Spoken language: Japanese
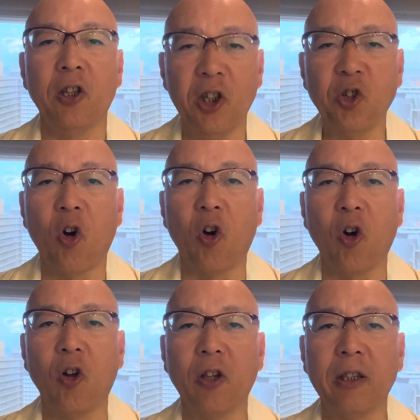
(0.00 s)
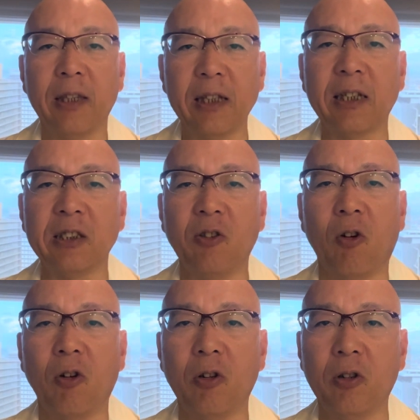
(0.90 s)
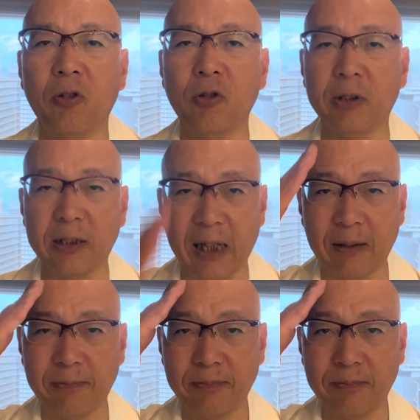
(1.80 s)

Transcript: 以上、テキサスのルークでした。